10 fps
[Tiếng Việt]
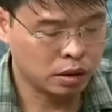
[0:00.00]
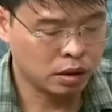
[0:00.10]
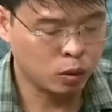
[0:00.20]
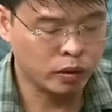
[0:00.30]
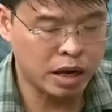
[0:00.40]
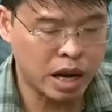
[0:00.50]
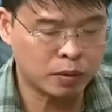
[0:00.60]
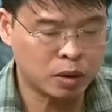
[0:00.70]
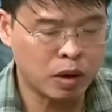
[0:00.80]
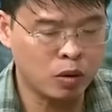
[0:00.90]
của Việt Nam
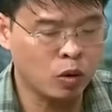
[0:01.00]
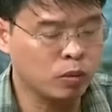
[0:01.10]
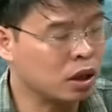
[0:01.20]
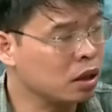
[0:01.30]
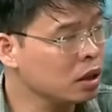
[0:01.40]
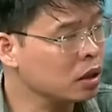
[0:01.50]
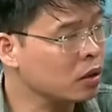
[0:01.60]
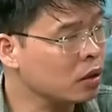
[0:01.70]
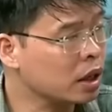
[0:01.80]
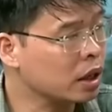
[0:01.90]
thì bao gồm đó nơi
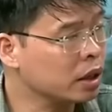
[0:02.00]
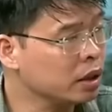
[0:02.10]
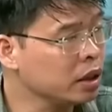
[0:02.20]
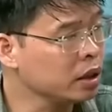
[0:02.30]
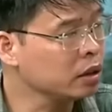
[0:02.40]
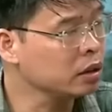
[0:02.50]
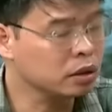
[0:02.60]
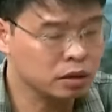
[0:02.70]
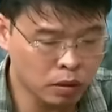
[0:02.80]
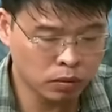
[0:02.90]
có các cái địa
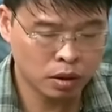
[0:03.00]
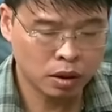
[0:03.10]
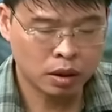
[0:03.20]
hình dốc,